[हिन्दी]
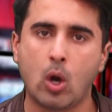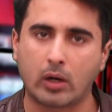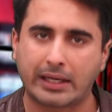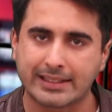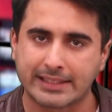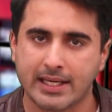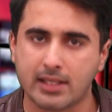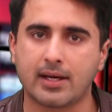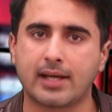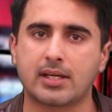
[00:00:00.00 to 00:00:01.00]
और अगर
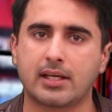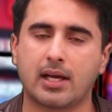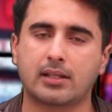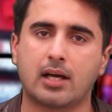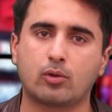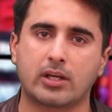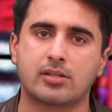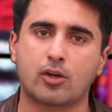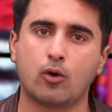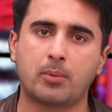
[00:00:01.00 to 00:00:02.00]
यही क्राइटेरिया था तो
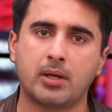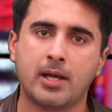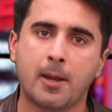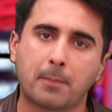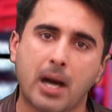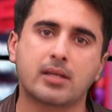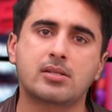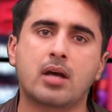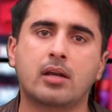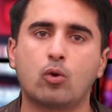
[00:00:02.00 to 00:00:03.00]
इसके ऊपर
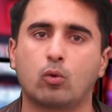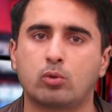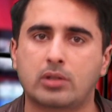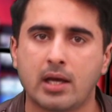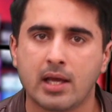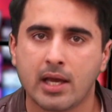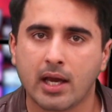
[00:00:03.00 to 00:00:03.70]
पाकिस्तान को उल्टा